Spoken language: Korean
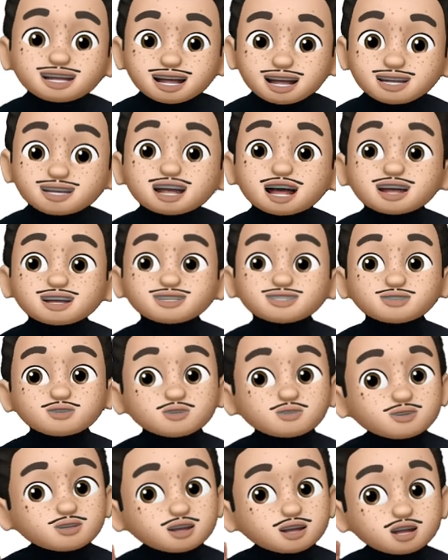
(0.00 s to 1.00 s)
이래
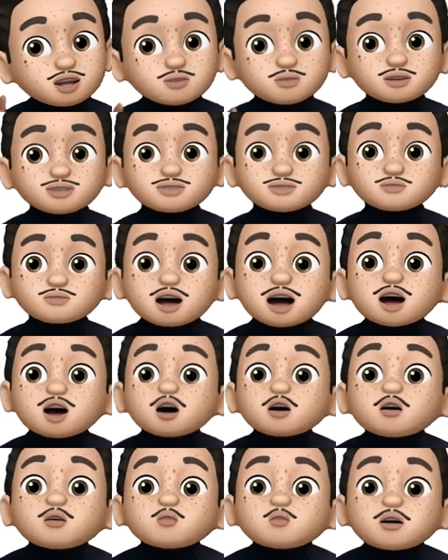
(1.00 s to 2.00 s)
되겠죠. 읽어보겠습니다.
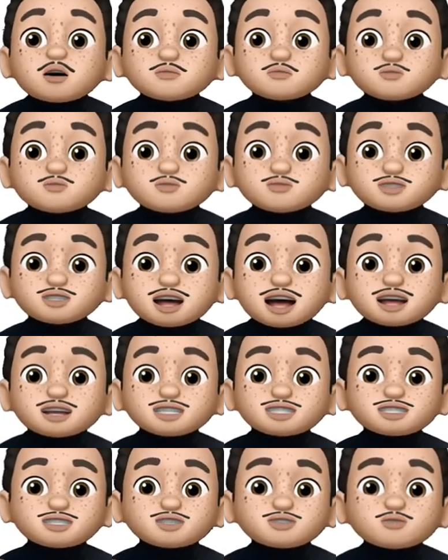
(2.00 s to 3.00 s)
我不
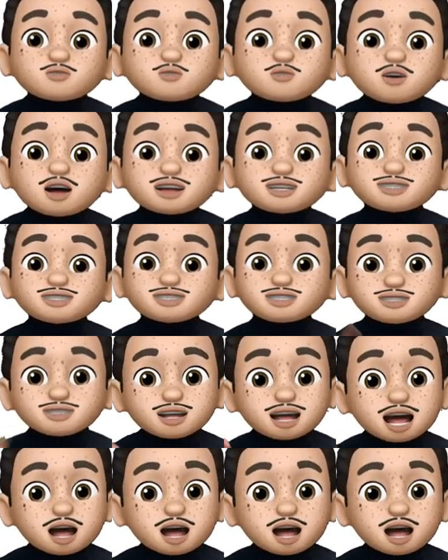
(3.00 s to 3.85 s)
想吃官司.